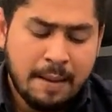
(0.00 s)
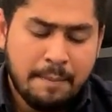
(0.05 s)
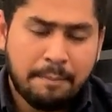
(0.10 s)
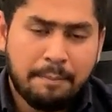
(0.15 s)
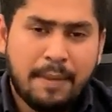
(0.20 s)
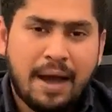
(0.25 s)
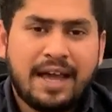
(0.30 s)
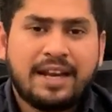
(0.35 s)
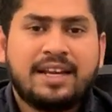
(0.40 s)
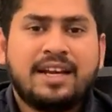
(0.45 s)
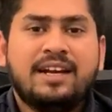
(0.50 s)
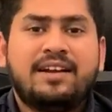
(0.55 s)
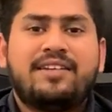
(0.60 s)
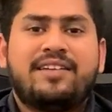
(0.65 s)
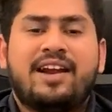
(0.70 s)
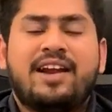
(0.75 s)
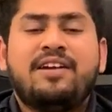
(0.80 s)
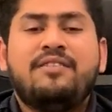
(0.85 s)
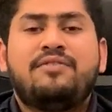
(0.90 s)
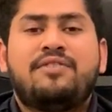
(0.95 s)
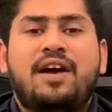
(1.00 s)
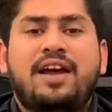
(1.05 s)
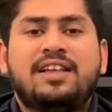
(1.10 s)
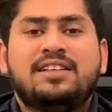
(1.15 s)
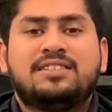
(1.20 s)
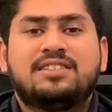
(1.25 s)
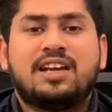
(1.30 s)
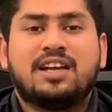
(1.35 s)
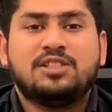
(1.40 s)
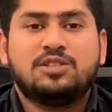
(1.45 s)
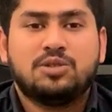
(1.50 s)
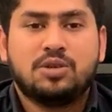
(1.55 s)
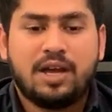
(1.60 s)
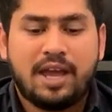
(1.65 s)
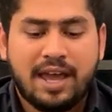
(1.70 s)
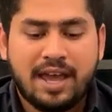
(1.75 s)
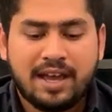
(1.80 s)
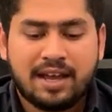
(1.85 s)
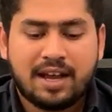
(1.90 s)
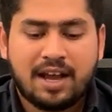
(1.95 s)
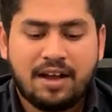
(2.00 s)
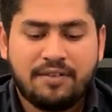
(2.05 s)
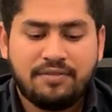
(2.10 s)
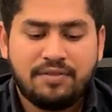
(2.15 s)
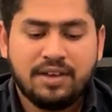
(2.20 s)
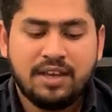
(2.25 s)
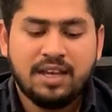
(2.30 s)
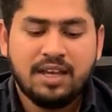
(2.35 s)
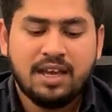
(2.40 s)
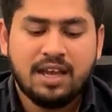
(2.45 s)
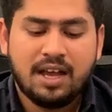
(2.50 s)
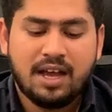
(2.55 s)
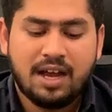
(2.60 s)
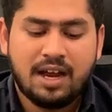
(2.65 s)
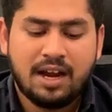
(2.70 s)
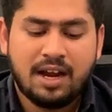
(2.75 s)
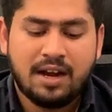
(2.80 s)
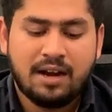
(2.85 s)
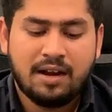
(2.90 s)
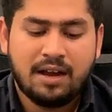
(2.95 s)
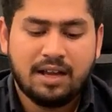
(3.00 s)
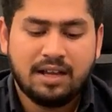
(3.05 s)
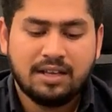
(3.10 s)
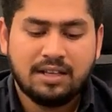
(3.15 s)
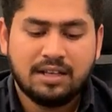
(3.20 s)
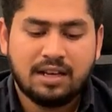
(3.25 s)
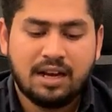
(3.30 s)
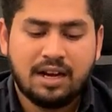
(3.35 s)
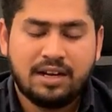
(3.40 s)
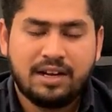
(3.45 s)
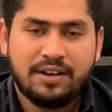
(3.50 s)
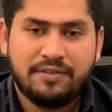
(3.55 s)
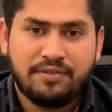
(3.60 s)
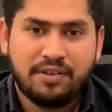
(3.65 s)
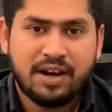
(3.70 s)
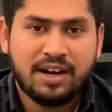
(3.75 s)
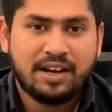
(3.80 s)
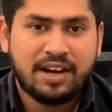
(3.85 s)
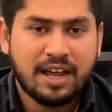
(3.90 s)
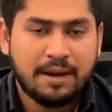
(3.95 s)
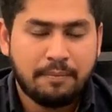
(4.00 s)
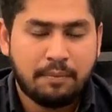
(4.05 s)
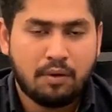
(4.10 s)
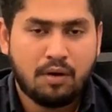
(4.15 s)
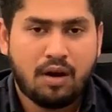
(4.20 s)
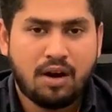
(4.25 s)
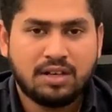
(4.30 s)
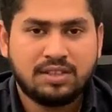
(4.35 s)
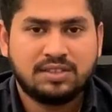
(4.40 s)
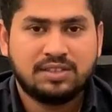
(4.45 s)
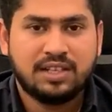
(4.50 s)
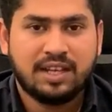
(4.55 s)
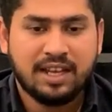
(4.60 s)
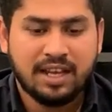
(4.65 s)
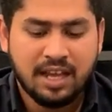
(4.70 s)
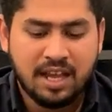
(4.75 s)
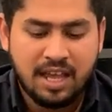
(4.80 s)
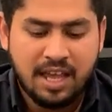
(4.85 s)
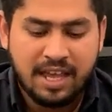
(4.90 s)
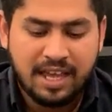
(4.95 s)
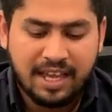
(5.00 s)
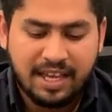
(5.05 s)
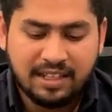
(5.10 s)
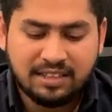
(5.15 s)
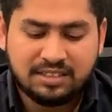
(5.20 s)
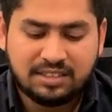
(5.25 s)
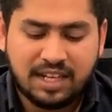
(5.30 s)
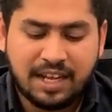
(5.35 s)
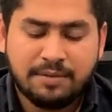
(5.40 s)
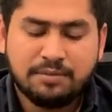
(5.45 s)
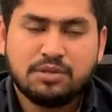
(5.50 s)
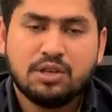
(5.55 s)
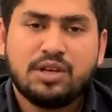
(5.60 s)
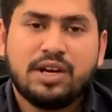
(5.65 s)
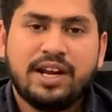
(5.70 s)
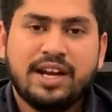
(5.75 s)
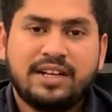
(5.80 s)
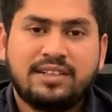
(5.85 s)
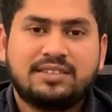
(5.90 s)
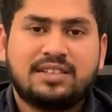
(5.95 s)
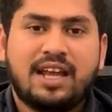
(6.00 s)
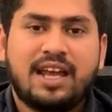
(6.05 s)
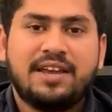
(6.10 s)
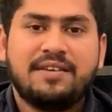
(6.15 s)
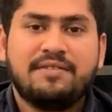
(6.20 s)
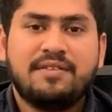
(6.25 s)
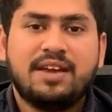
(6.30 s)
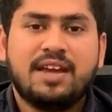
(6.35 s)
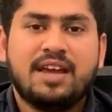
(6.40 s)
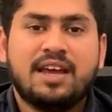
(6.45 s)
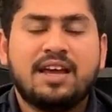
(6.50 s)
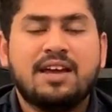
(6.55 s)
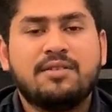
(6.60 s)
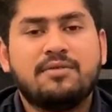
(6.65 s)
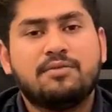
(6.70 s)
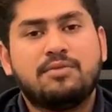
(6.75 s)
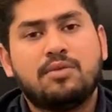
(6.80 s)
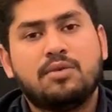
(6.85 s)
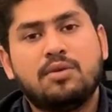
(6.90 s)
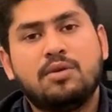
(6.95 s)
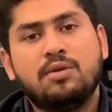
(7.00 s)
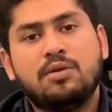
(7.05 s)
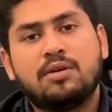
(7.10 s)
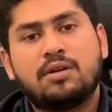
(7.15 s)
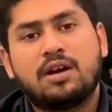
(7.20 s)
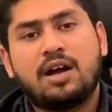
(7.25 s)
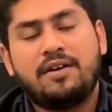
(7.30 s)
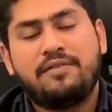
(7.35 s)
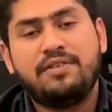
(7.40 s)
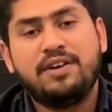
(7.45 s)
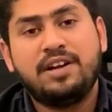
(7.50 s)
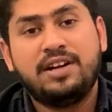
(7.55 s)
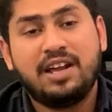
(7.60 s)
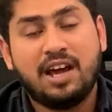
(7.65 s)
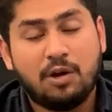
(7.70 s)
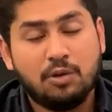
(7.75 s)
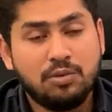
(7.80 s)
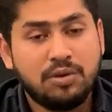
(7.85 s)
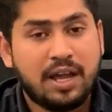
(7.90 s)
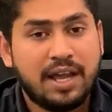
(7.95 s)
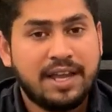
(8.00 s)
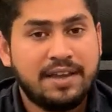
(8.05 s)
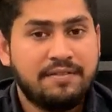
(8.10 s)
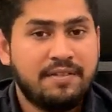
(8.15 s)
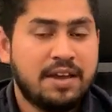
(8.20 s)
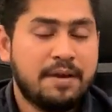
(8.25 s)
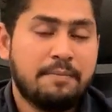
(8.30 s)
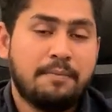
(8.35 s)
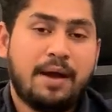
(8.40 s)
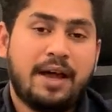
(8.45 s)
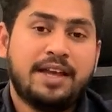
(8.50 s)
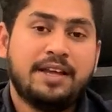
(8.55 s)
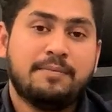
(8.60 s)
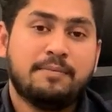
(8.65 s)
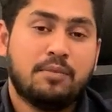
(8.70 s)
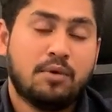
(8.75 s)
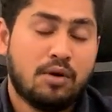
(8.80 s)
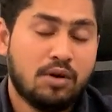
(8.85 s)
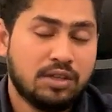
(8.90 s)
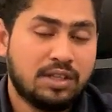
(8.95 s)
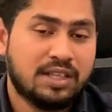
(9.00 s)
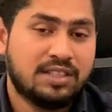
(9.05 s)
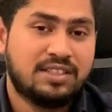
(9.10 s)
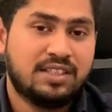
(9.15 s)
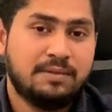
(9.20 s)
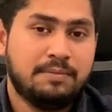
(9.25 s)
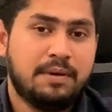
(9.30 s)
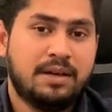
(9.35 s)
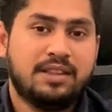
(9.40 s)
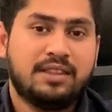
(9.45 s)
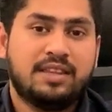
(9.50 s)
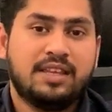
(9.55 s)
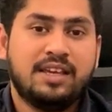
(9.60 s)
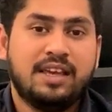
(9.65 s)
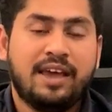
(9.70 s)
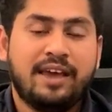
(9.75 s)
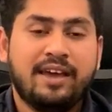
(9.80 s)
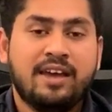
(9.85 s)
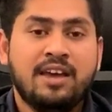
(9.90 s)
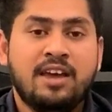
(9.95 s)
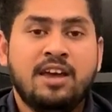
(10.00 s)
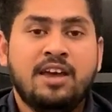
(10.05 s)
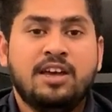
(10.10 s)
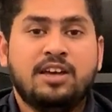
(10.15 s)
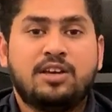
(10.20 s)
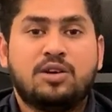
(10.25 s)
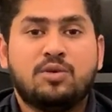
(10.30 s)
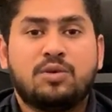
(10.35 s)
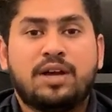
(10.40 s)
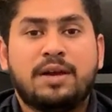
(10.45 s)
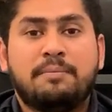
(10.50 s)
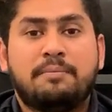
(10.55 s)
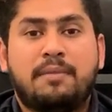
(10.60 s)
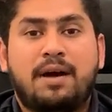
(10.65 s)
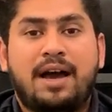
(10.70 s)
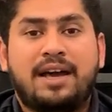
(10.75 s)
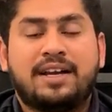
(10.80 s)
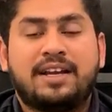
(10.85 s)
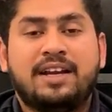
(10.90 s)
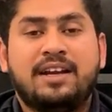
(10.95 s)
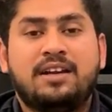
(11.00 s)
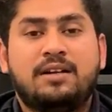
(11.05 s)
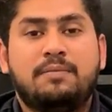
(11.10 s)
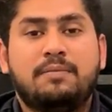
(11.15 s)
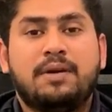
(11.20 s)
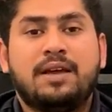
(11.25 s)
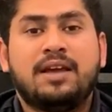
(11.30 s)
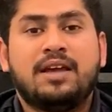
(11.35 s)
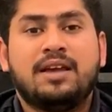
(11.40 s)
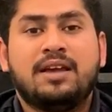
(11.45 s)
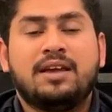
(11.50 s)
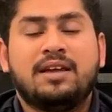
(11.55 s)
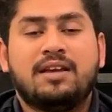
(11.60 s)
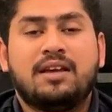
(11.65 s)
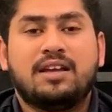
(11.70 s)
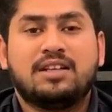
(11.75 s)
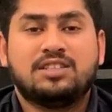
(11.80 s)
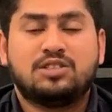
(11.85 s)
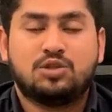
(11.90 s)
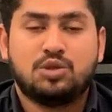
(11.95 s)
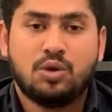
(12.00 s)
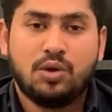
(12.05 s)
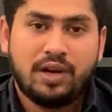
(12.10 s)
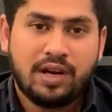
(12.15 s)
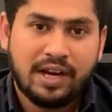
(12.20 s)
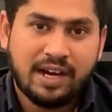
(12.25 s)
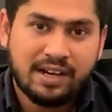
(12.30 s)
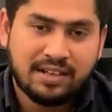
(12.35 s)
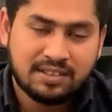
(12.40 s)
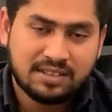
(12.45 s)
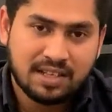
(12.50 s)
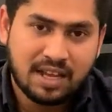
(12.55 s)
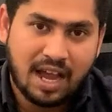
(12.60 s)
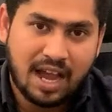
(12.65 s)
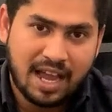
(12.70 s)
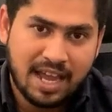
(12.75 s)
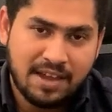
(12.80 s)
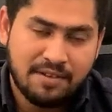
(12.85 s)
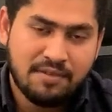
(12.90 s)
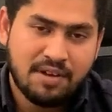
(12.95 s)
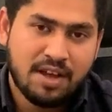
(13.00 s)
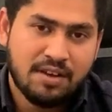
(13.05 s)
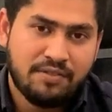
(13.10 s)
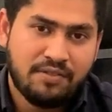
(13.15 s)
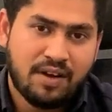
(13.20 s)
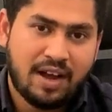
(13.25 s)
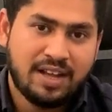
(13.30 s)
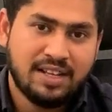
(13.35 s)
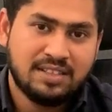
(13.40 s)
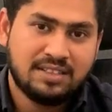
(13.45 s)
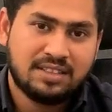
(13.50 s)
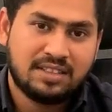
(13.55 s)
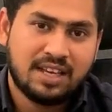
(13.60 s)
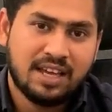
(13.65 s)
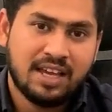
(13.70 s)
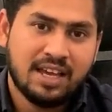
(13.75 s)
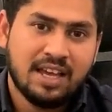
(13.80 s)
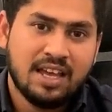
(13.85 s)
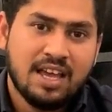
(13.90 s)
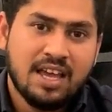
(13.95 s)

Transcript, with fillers: मार्केट ट्रेंड फाइल्स का जो है काफ़ी डिफरेंट है प्लॉट से इस टाइम जो रेट्स आए हुए हैं वो काफ़ी डाउन आए हुए हैं बाइंग बहुत अच्छी बनती है क्योंकि मार्केट में जो रेट्स आए हुए हैं फाइल्स के